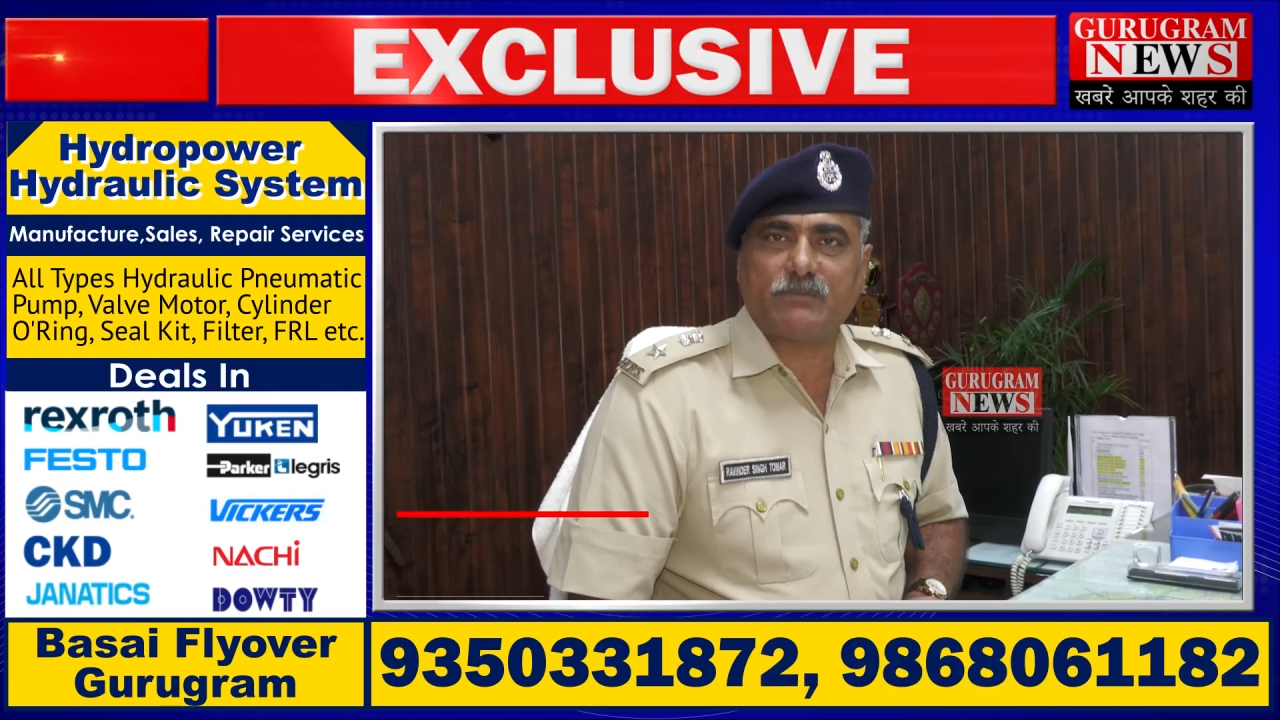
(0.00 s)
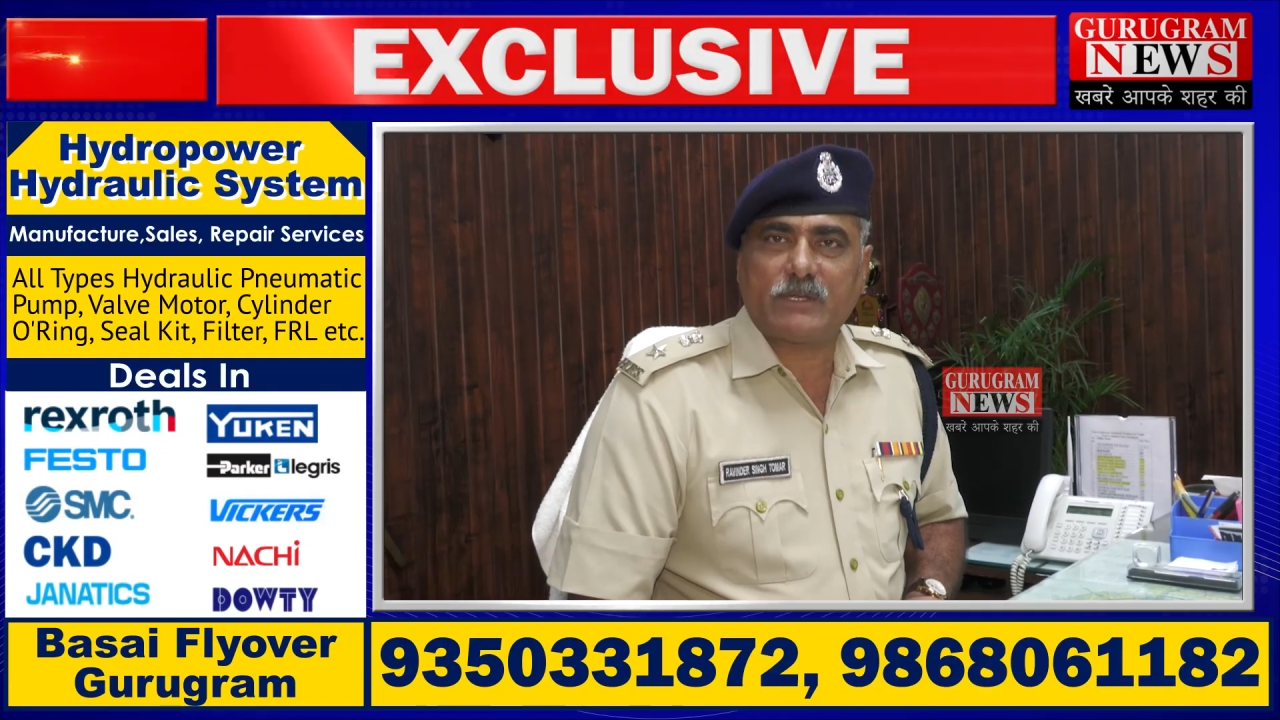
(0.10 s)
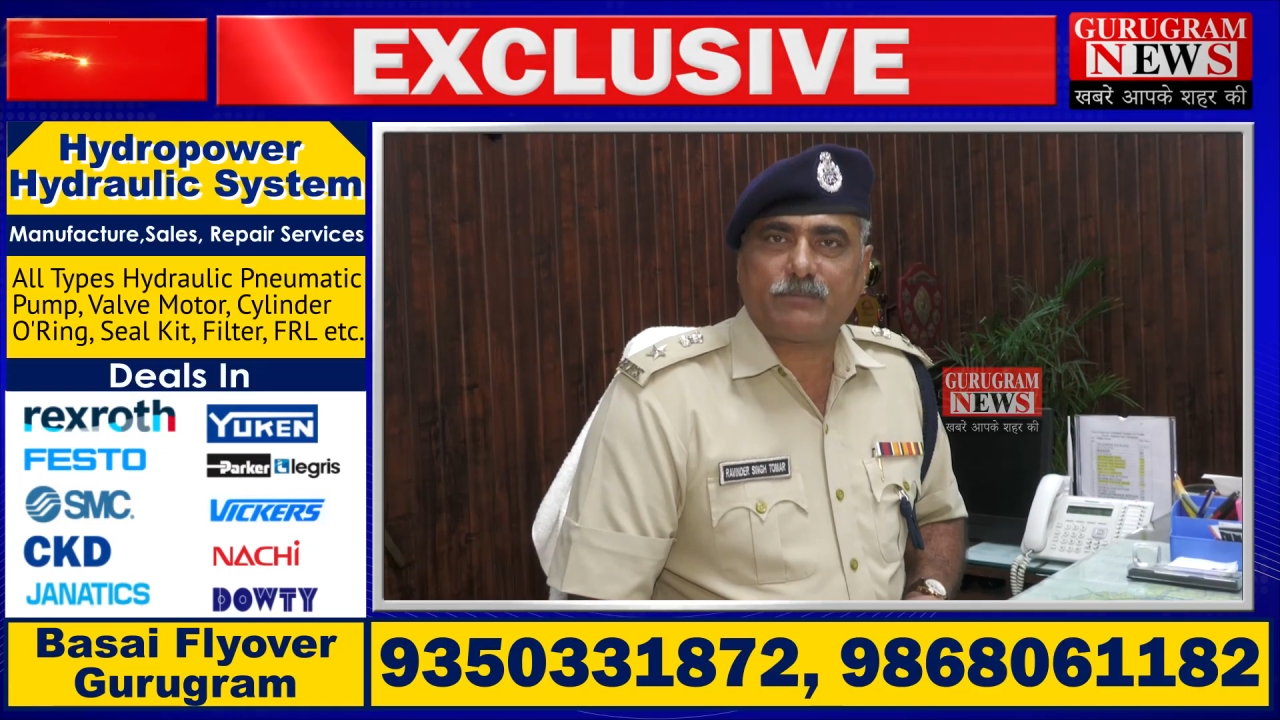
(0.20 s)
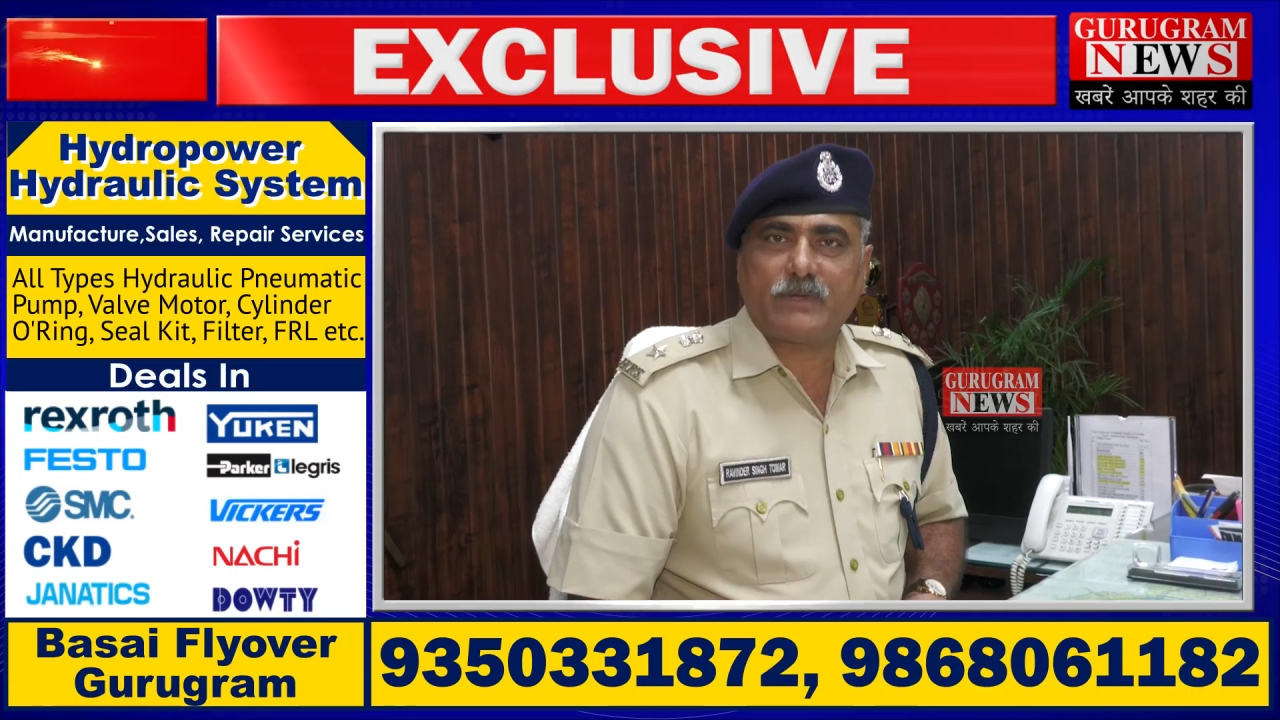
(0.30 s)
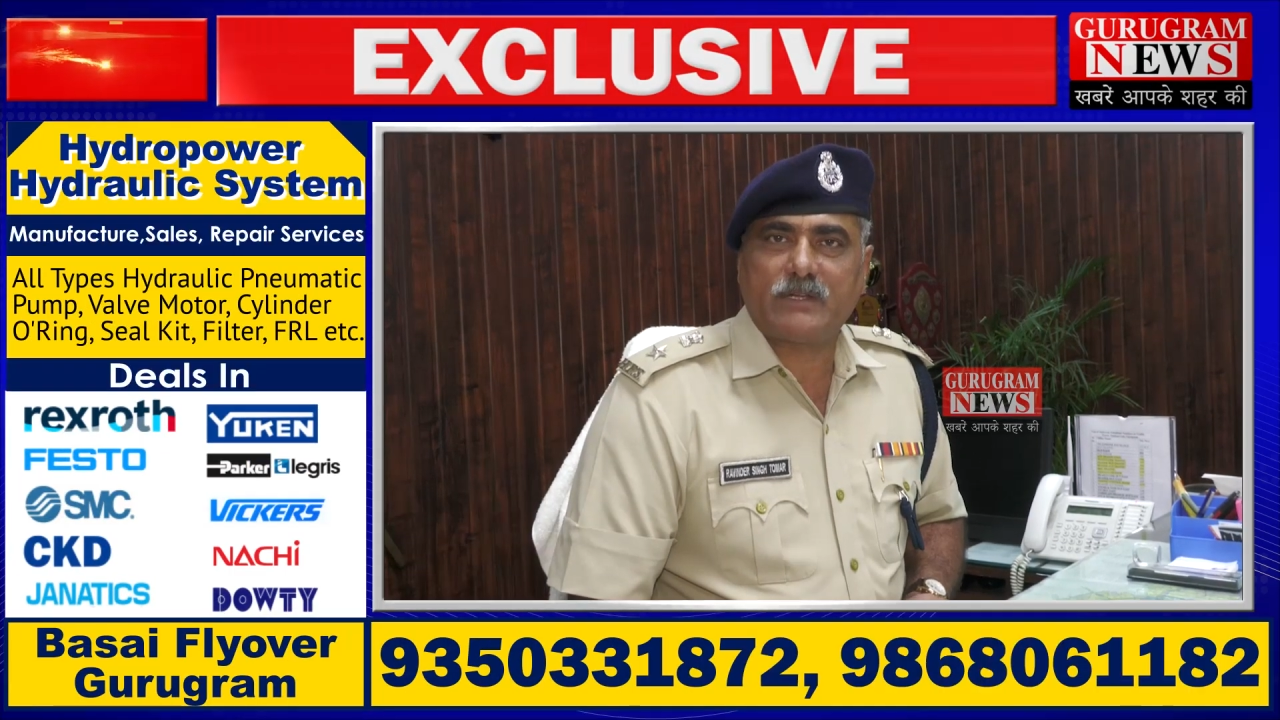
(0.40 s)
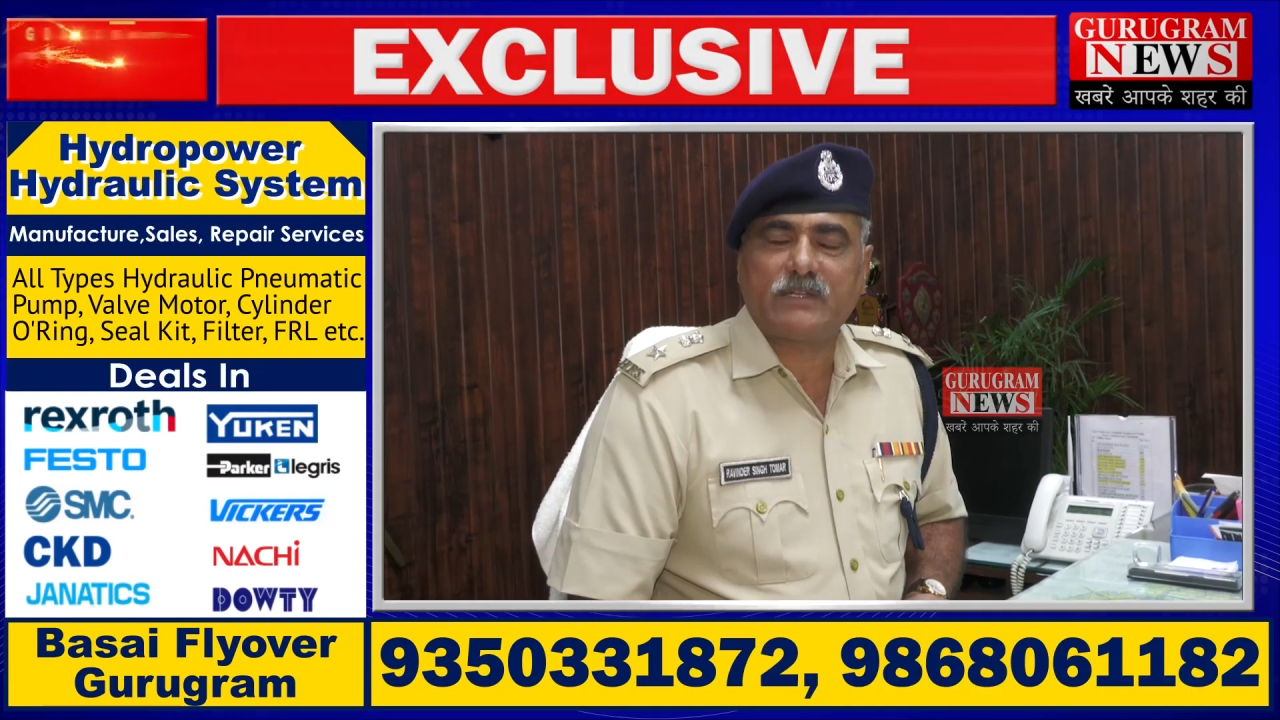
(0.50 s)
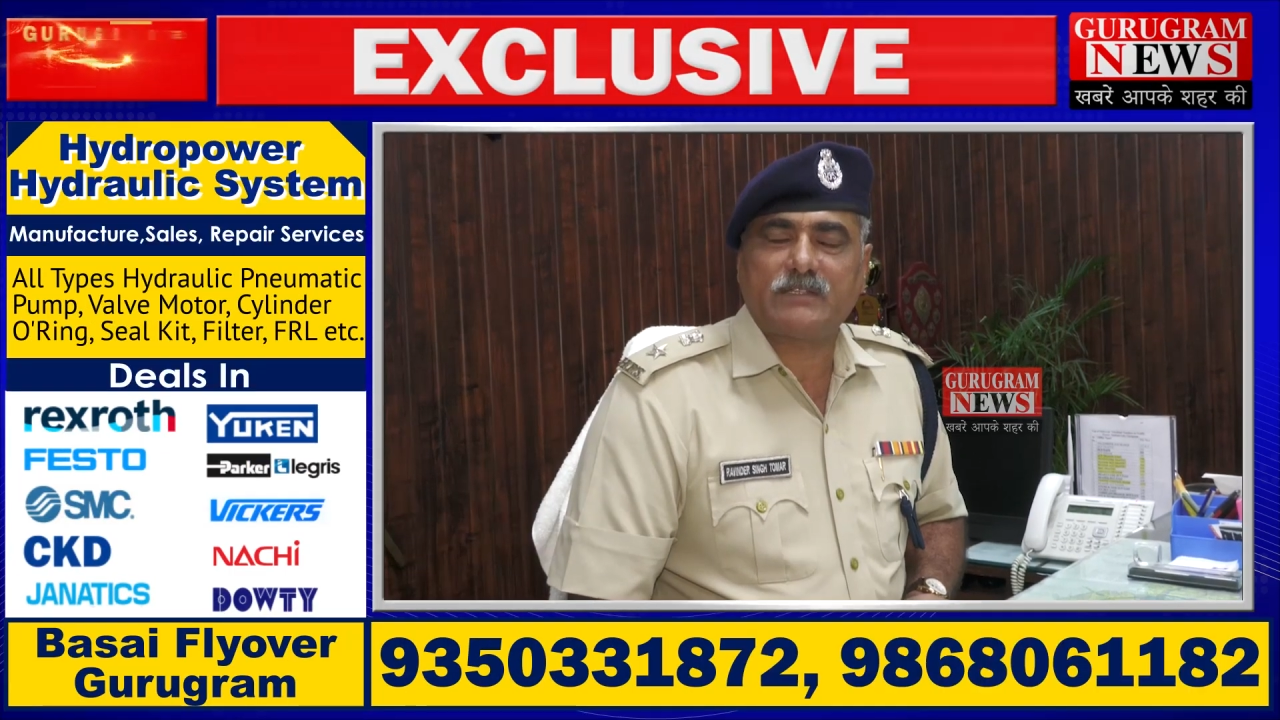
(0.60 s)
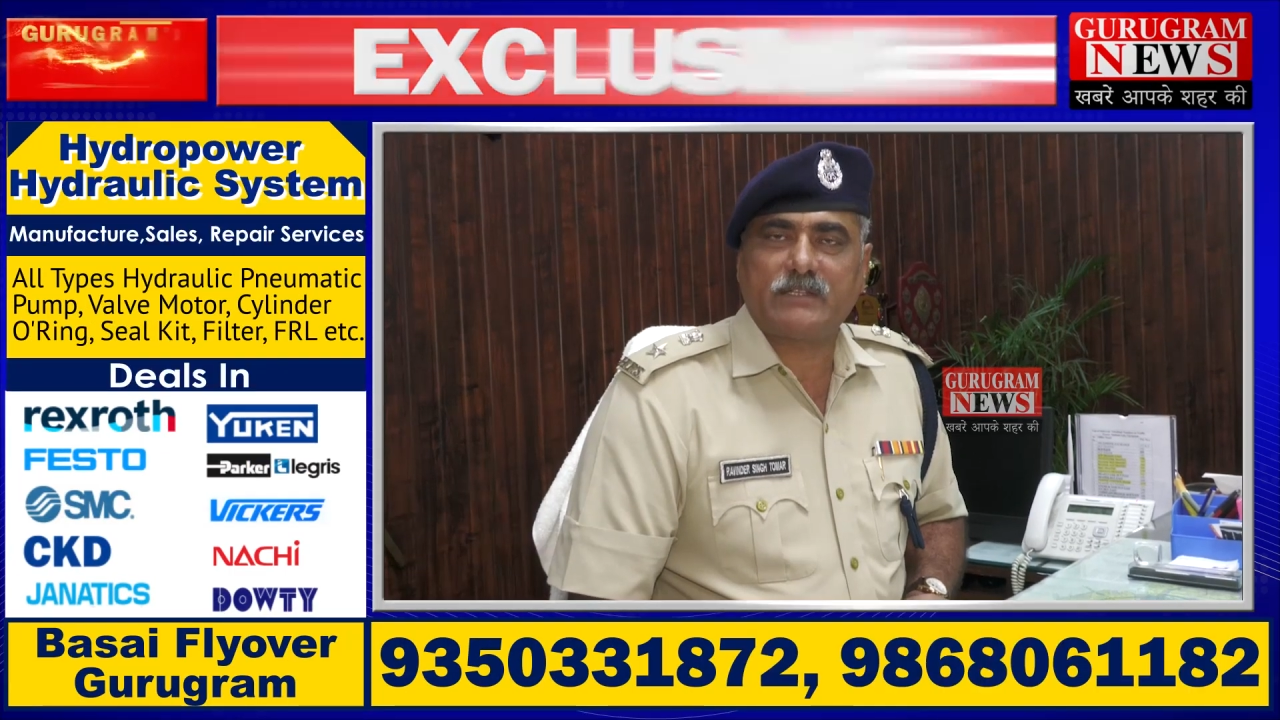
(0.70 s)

समर्पण